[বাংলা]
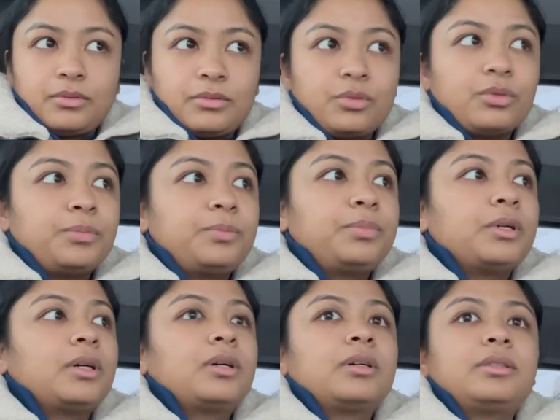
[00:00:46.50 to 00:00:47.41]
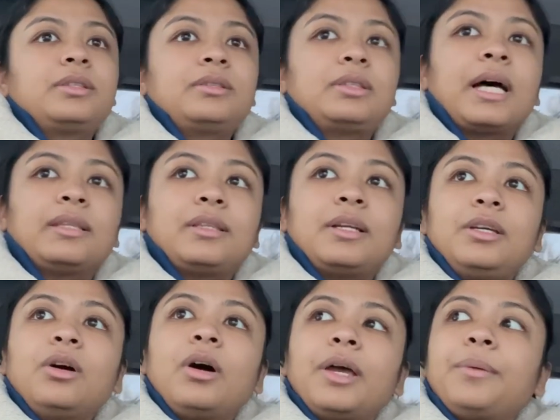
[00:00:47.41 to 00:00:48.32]
খুব
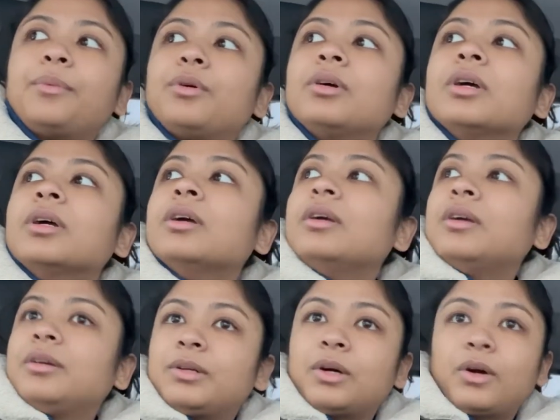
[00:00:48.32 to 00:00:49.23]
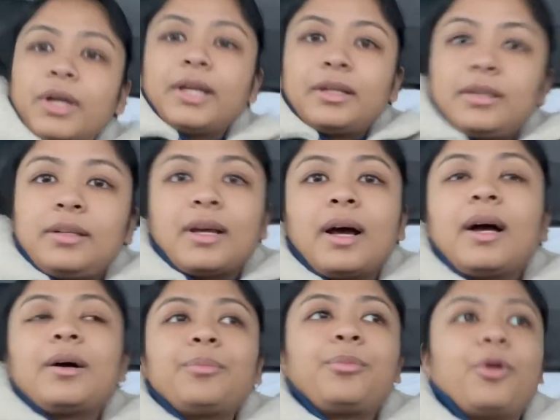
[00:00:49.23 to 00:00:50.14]
তাড়াতাড়ি হয় এবং অনেকটা
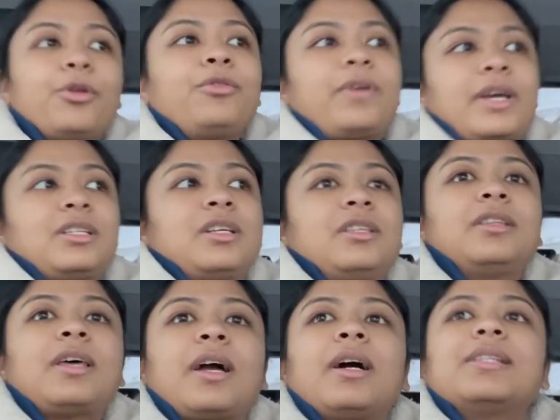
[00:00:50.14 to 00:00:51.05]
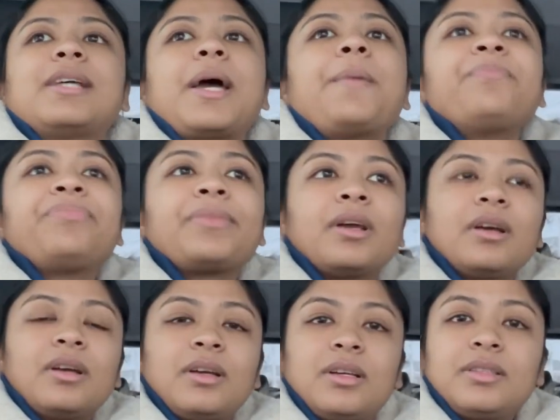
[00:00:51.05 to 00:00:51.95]
বরফ একসাথে দেখা যায়
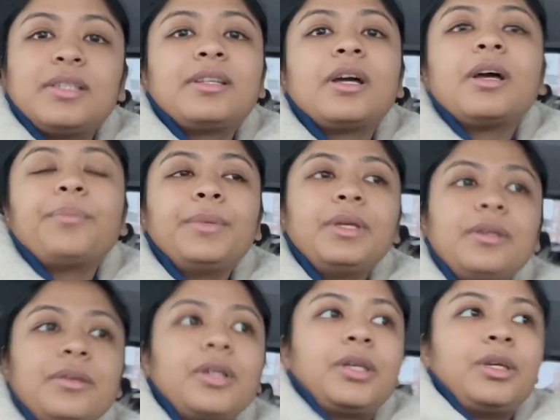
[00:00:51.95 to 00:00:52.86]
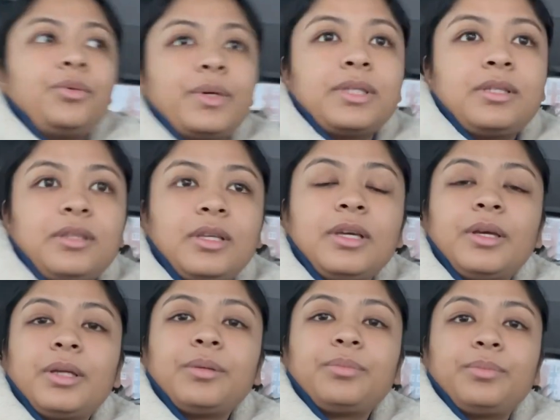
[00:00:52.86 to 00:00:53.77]
যেটা আমি ইউএসএতে
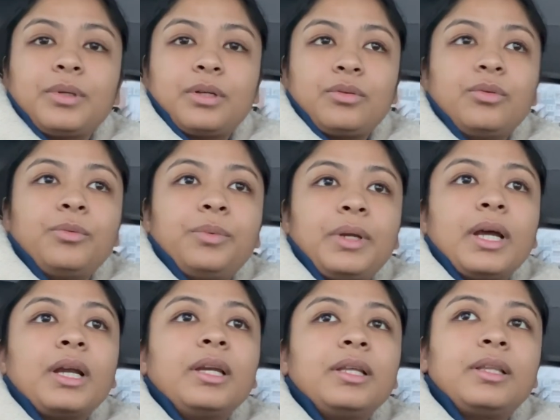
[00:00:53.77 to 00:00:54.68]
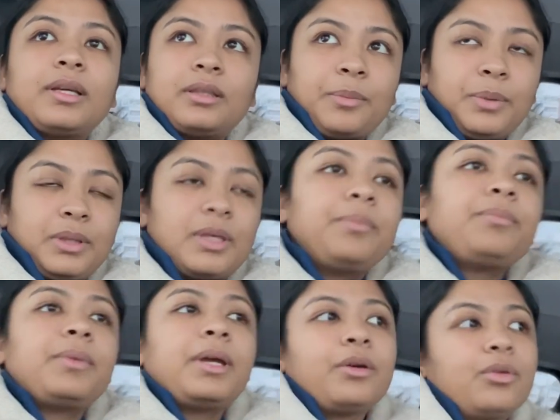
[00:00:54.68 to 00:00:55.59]
খুব রেয়ারলি দেখতে পেতাম
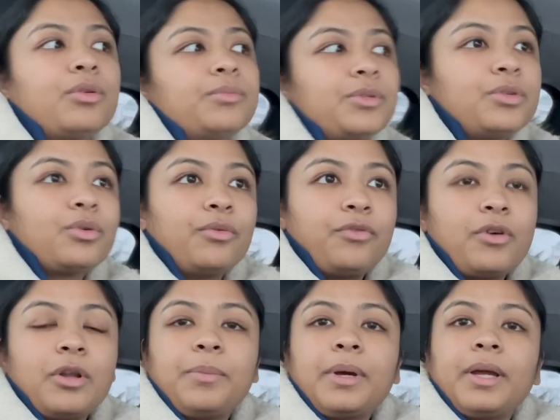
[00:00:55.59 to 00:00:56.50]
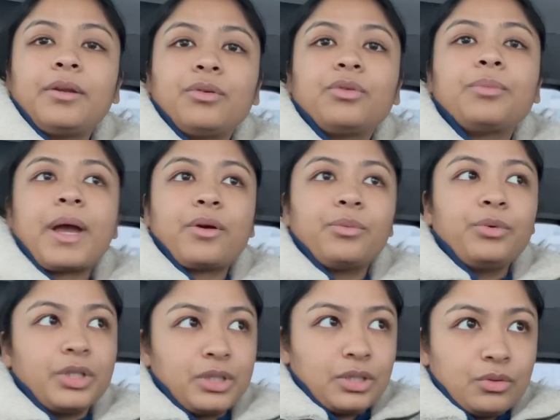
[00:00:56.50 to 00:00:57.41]
এরকম স্নোফল বা এরকম
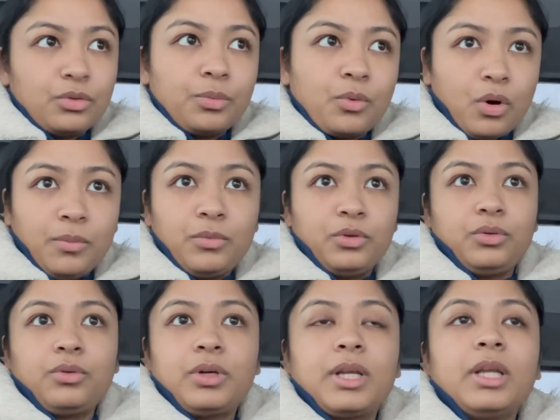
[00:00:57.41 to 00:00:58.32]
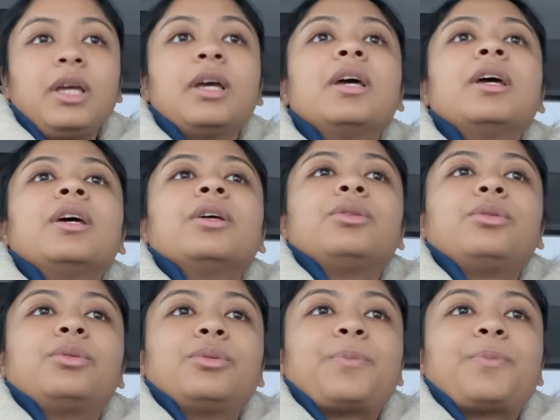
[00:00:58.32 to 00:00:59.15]
অ্যাকুমুলেশন খুব কম হতো ওখানে তো